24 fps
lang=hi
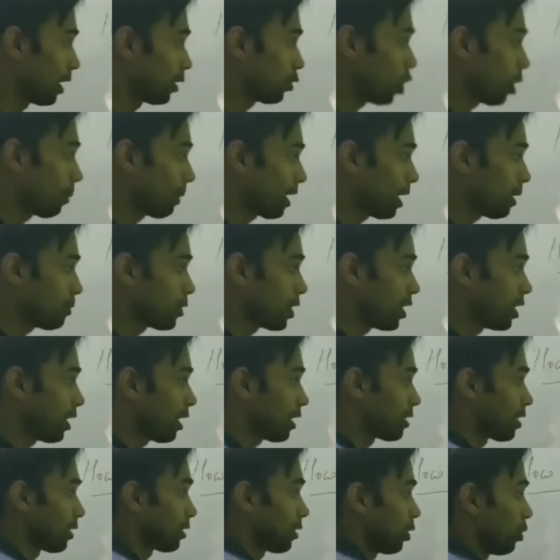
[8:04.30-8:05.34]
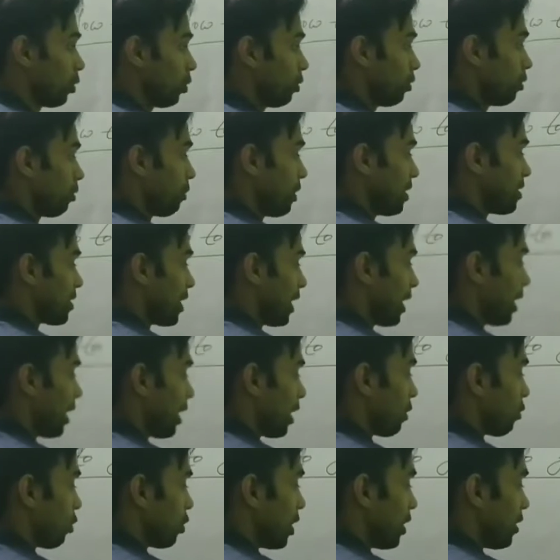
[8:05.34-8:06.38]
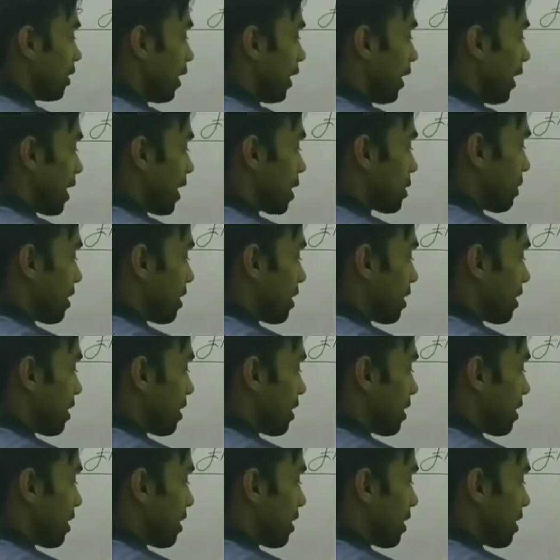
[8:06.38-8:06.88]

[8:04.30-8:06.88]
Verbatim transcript: आर तो आप आराम से निकाल सकते हो कि जेड अगर वो दे दे